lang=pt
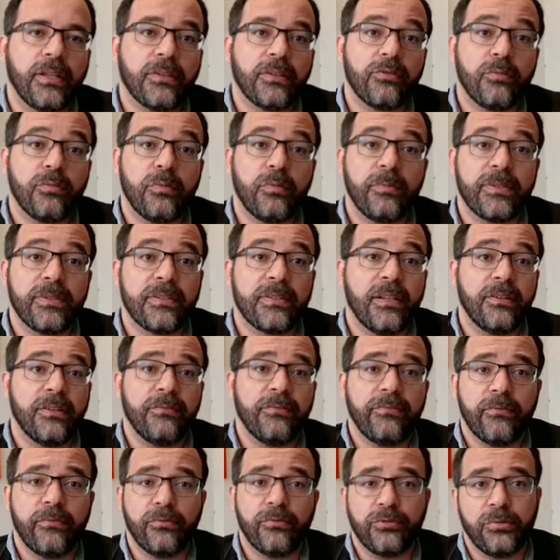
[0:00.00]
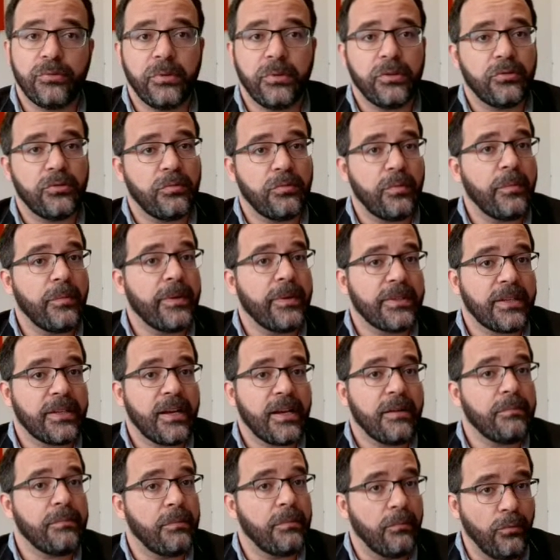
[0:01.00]
andar sobre uma cidade construída sobre
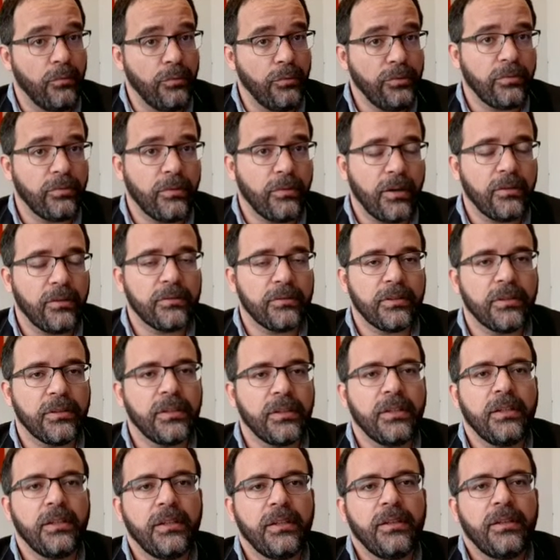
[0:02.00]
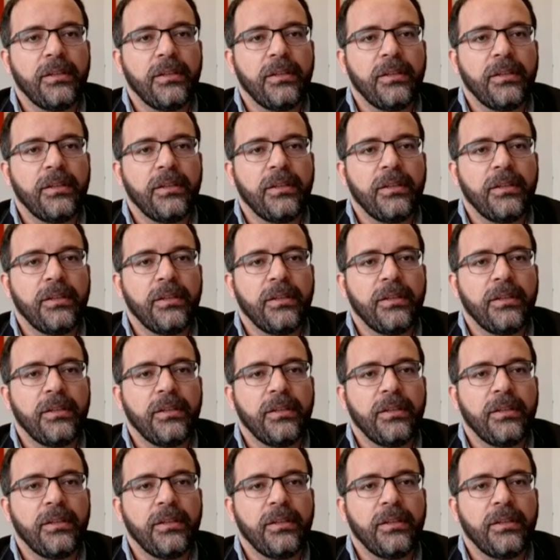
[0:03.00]
uma escarpa muito alta